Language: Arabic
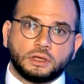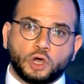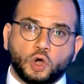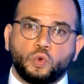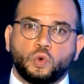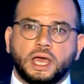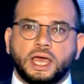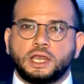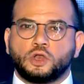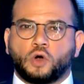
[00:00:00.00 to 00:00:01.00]
هو
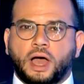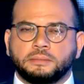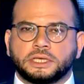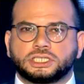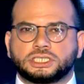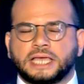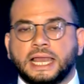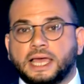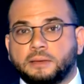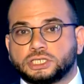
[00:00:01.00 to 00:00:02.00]
انه عم يشت...
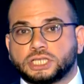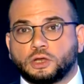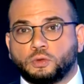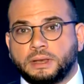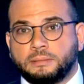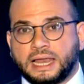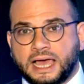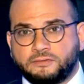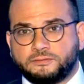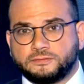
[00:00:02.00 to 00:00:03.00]
يلي عم يشتغلوا
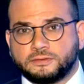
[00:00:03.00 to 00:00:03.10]
بالملف